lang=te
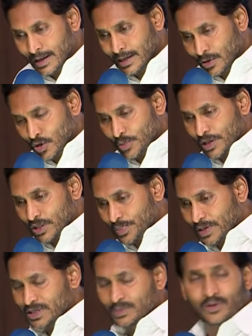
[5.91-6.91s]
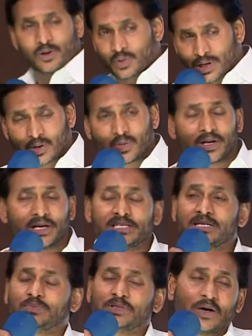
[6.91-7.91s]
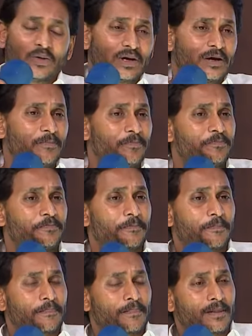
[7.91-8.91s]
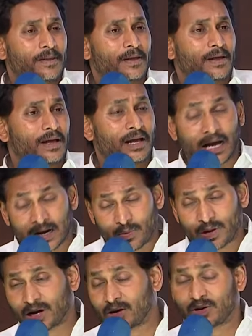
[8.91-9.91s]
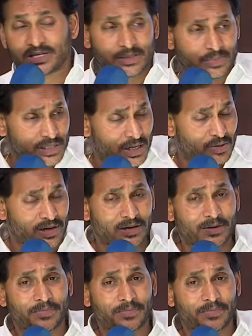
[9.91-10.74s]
ఈరోజు ప్రతిపక్షంలో ఉన్నా కూడా నేను చెప్తా ఉన్నా గర్వంగా కూడా చెప్తా ఉన్నా